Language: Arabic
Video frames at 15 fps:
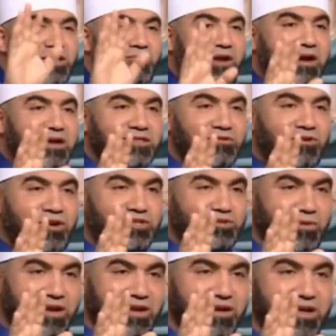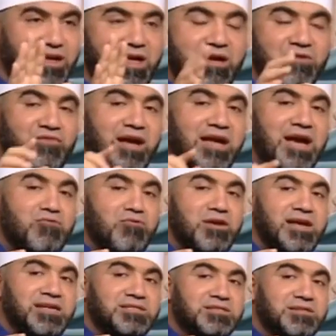كده والحاجات دي والعياذ بالله فكانوا
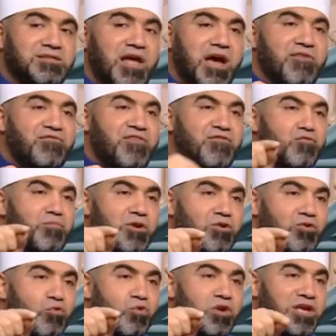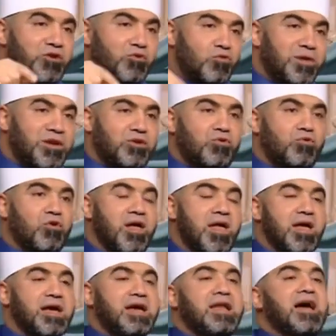الناس تأففوا منه ويجروا منه
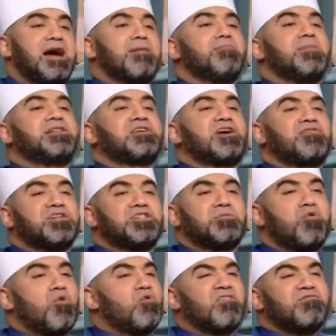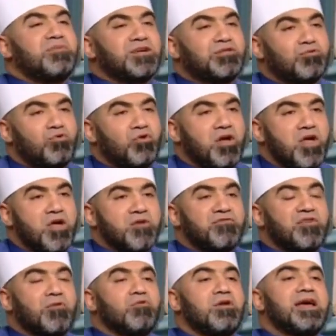الى ان مات يا فندم وهو في بيته
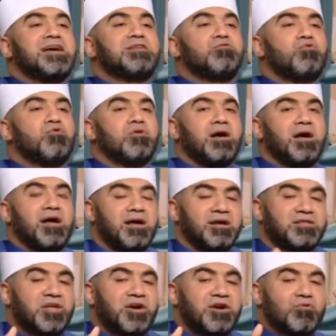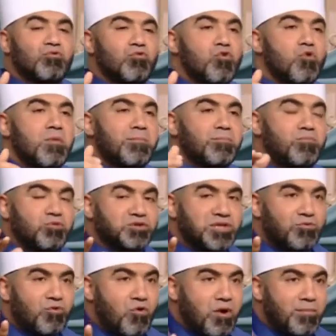فاولاده آه، تركوه
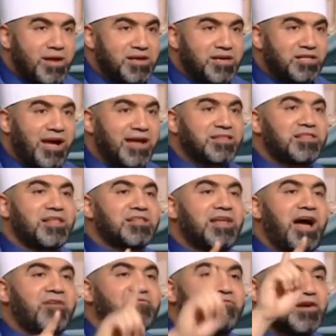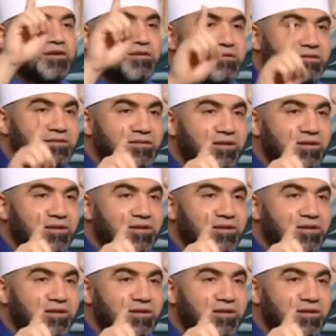منبوذا وهو ميت حتى تعفن